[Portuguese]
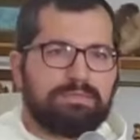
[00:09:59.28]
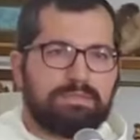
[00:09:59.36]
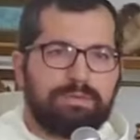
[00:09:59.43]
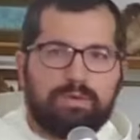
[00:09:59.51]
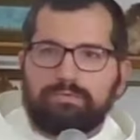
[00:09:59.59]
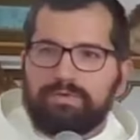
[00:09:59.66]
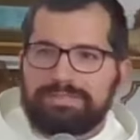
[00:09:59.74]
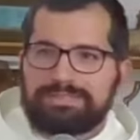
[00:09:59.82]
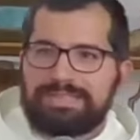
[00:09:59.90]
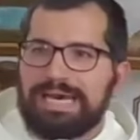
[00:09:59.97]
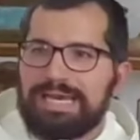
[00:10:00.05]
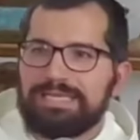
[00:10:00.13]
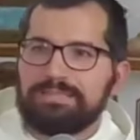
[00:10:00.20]
Não é um
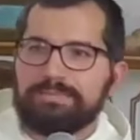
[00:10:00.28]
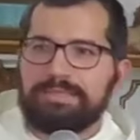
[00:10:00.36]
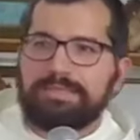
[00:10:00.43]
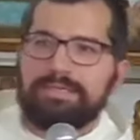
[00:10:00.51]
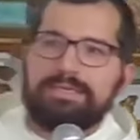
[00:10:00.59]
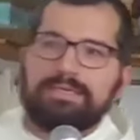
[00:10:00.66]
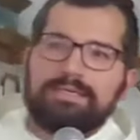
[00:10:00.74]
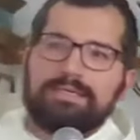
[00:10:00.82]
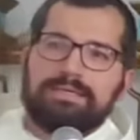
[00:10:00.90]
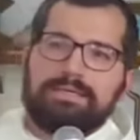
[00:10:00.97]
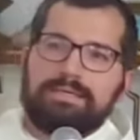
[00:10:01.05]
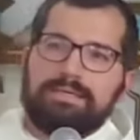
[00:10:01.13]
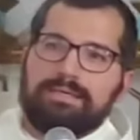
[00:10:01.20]
fantasma
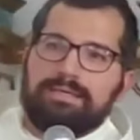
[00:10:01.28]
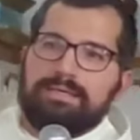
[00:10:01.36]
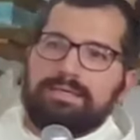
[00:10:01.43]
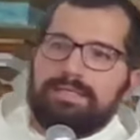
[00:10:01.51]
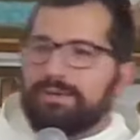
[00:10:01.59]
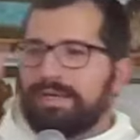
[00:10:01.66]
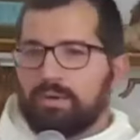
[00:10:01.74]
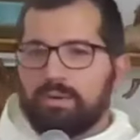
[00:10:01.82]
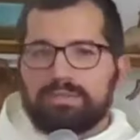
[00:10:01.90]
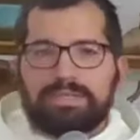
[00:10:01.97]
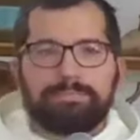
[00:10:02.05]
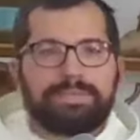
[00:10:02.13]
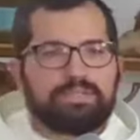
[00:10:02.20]
e não é
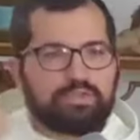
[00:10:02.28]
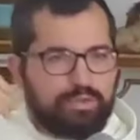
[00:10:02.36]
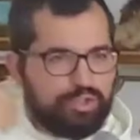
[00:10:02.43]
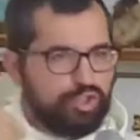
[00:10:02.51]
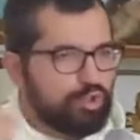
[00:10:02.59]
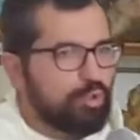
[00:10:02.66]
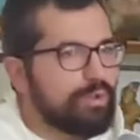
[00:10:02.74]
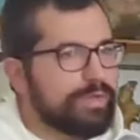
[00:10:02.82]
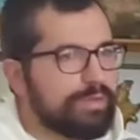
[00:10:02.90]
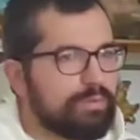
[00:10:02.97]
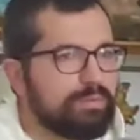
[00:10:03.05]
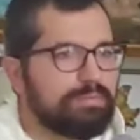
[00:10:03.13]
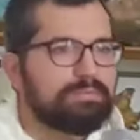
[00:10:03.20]
outra pessoa, sou
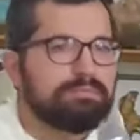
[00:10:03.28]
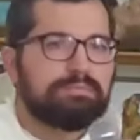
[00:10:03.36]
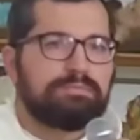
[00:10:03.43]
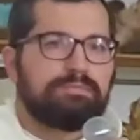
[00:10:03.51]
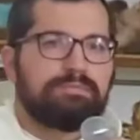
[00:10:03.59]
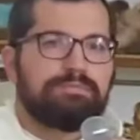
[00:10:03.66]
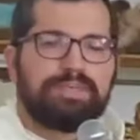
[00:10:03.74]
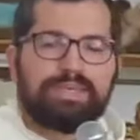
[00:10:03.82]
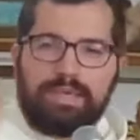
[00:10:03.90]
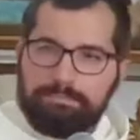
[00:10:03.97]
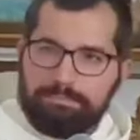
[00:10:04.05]
eu. Fique em